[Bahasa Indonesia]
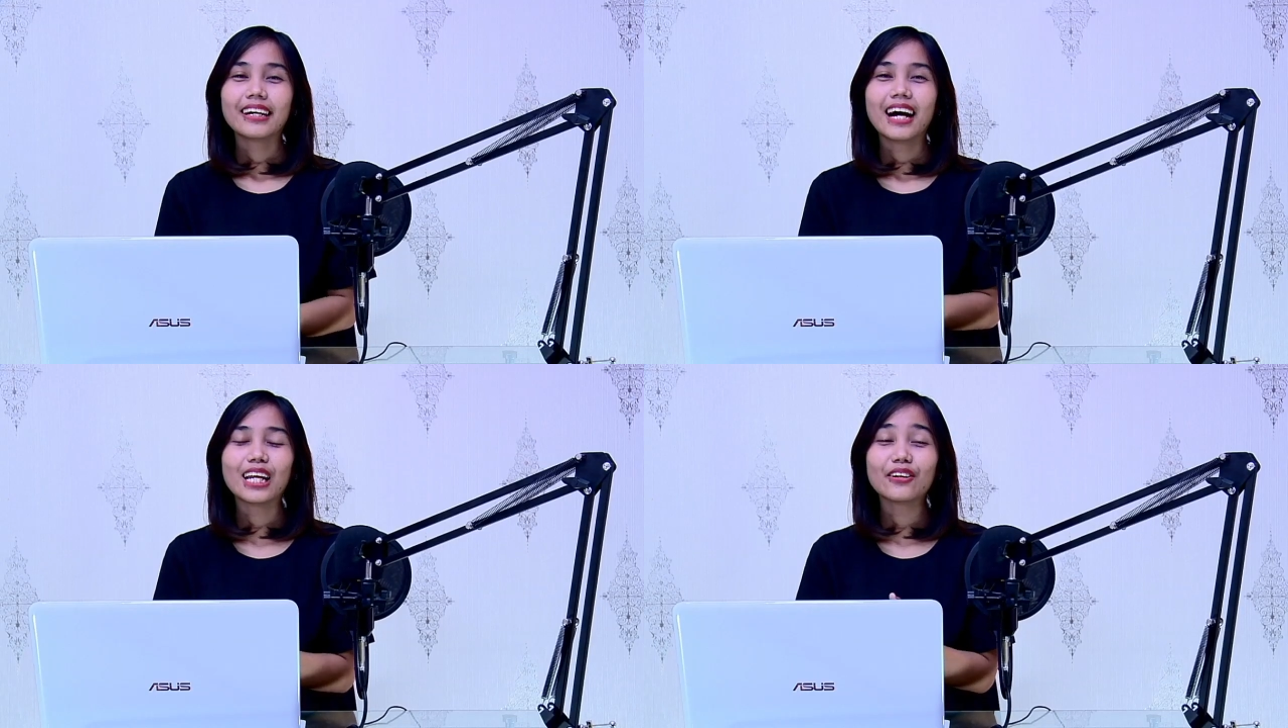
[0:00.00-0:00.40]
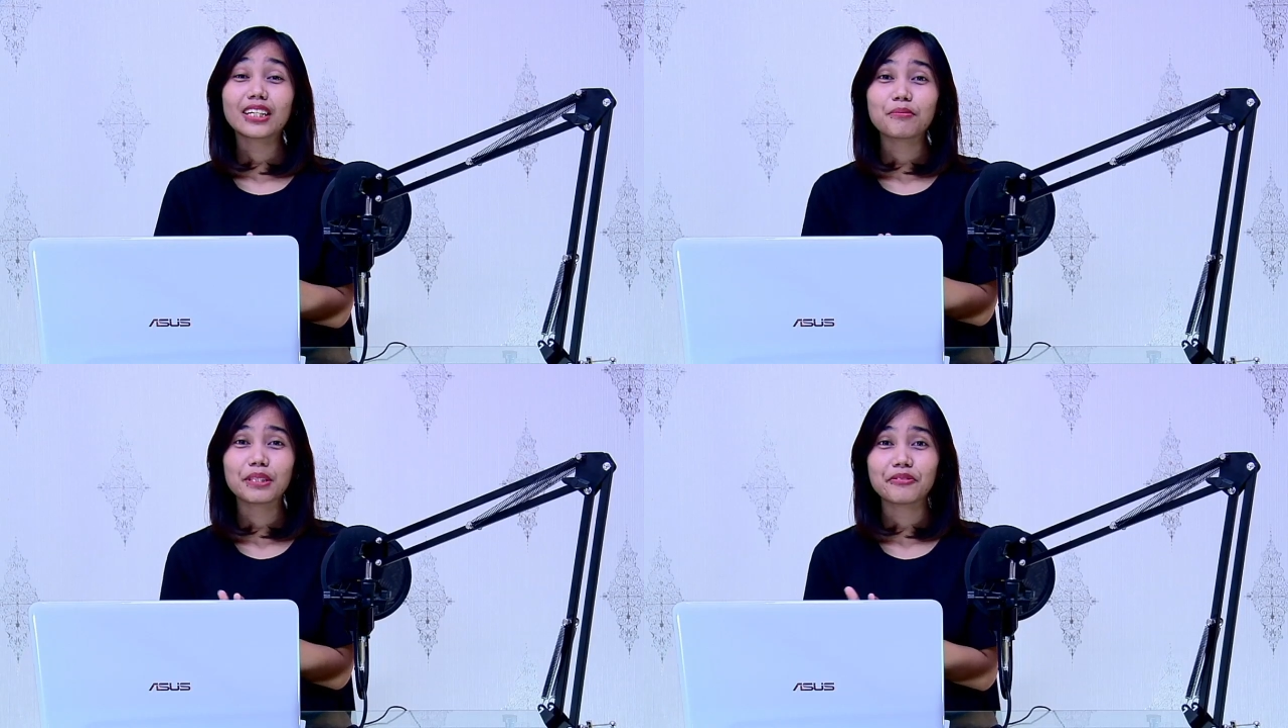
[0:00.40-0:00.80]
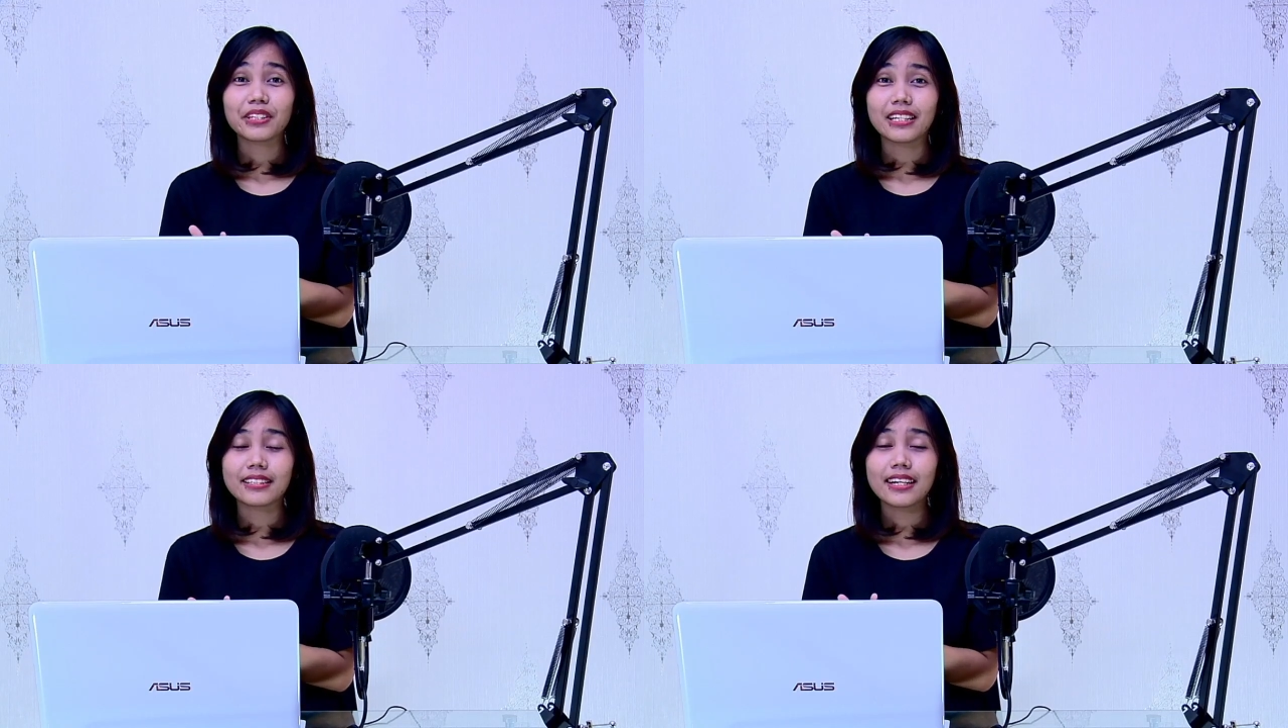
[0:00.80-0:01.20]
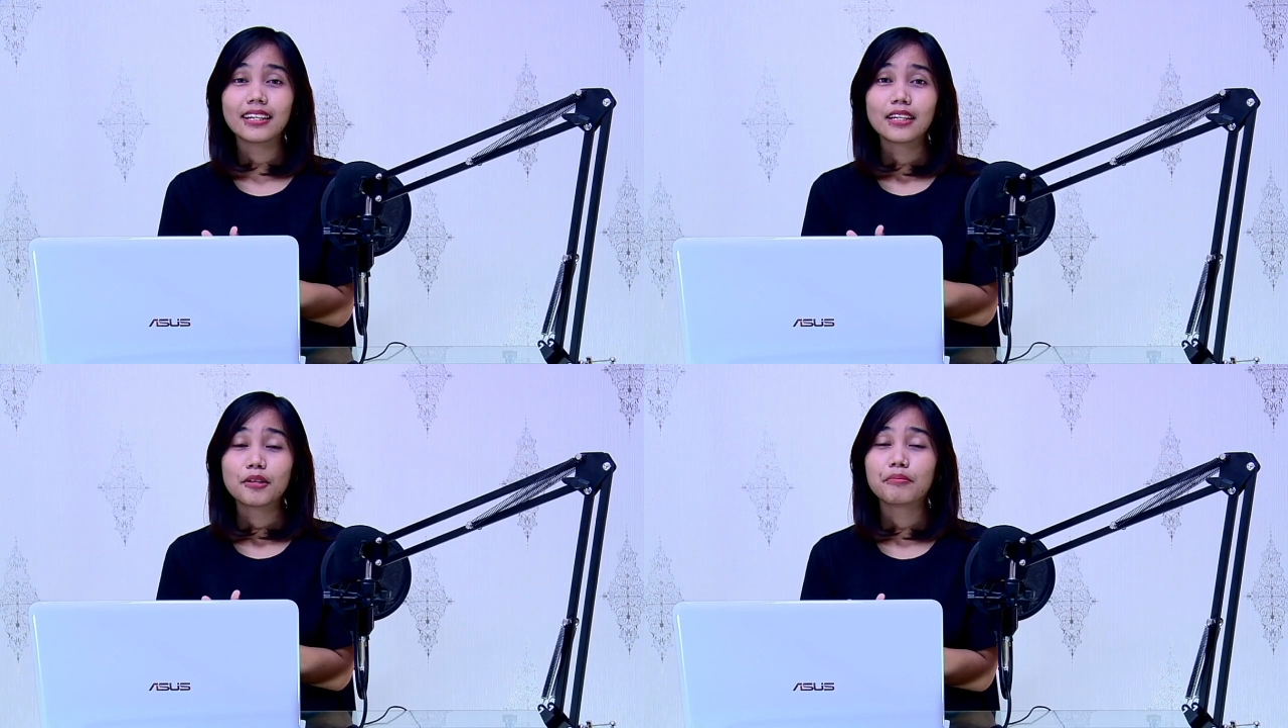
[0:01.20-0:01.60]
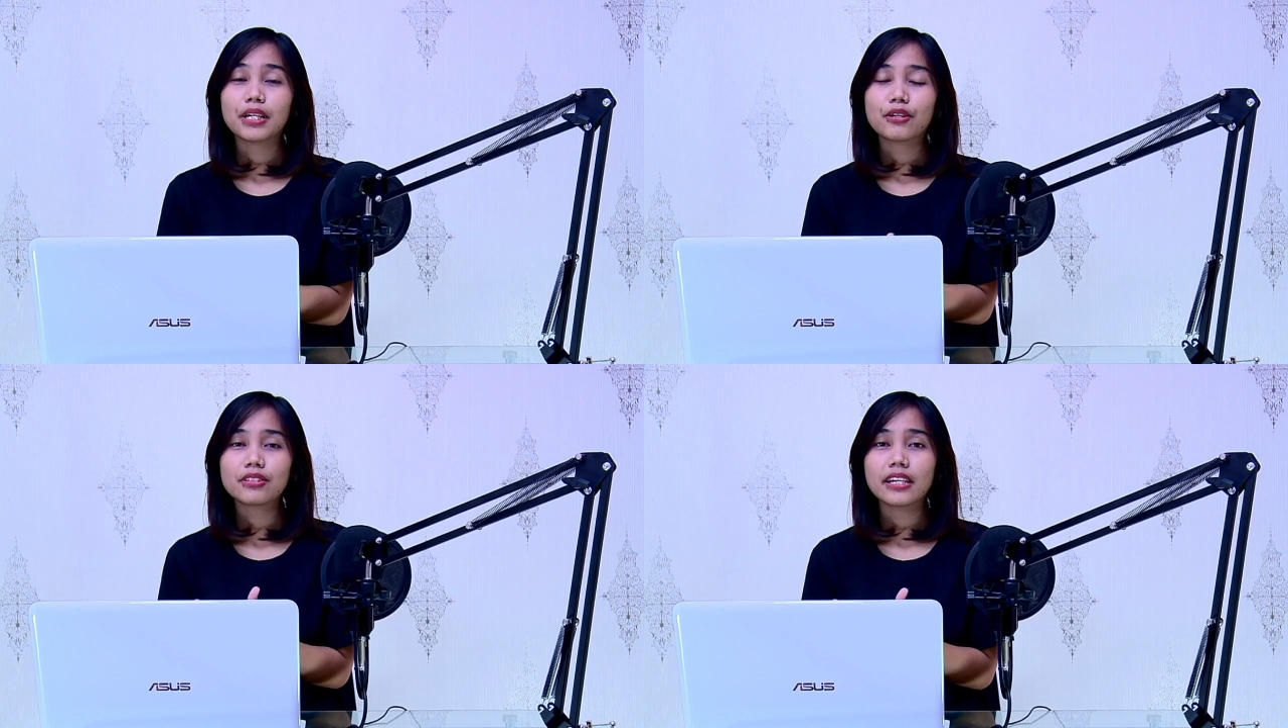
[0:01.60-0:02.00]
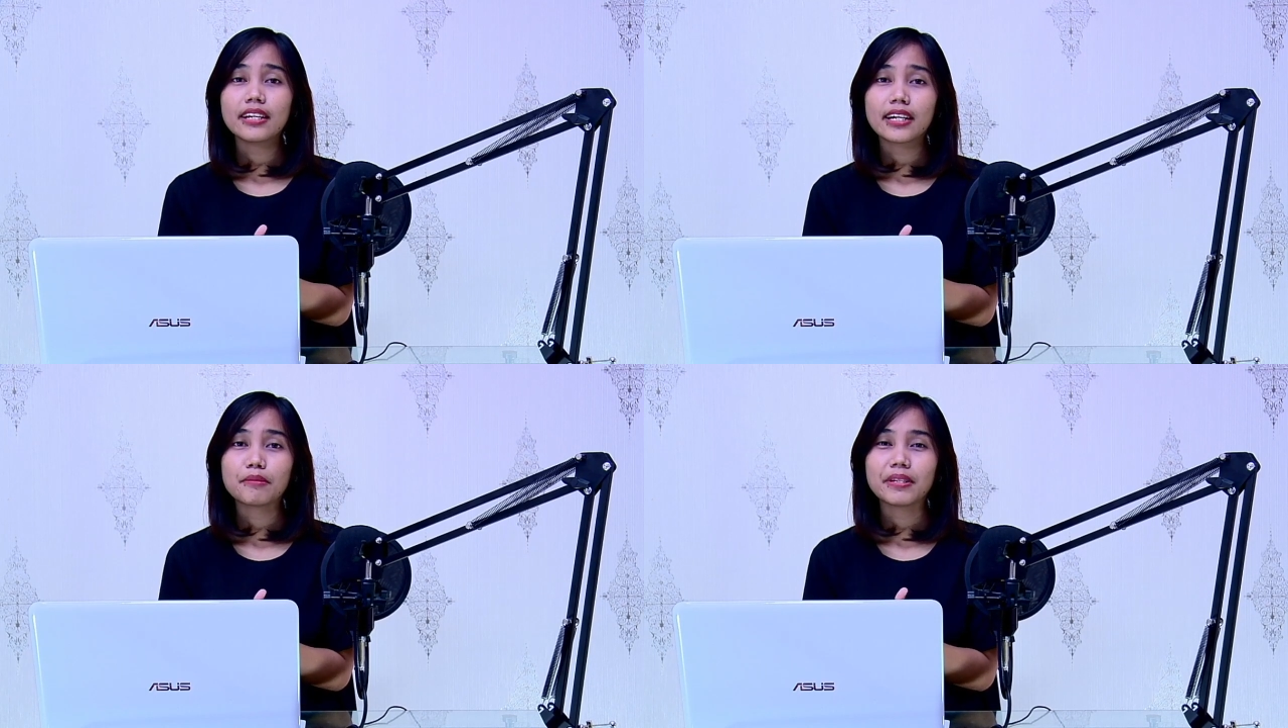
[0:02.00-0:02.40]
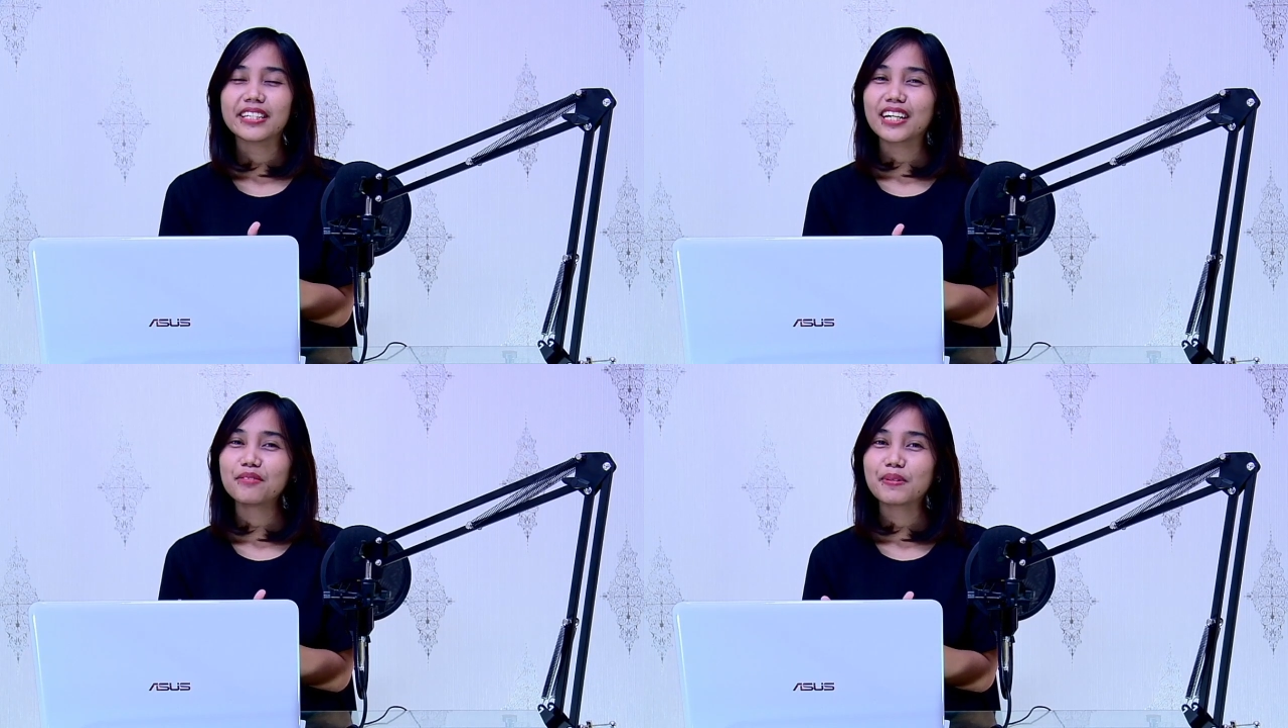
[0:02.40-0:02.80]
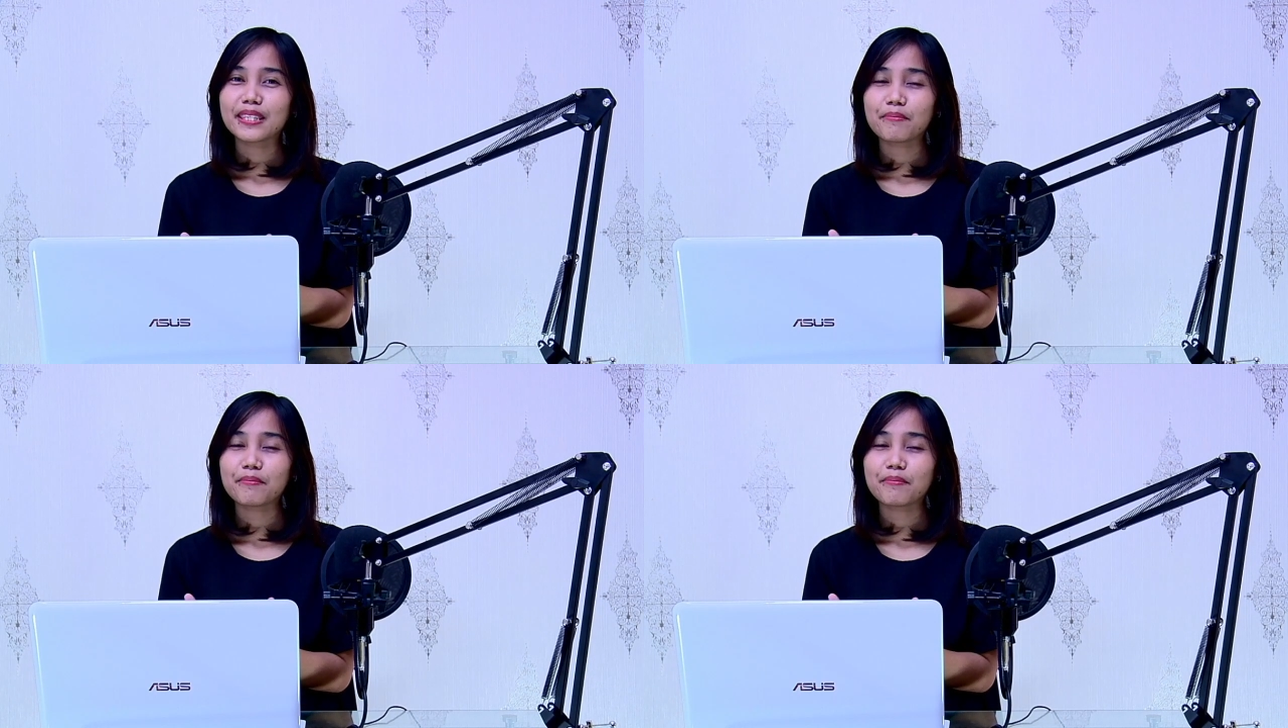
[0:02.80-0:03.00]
Halo kerabat TV Desa, berikut saya akan bacakan berita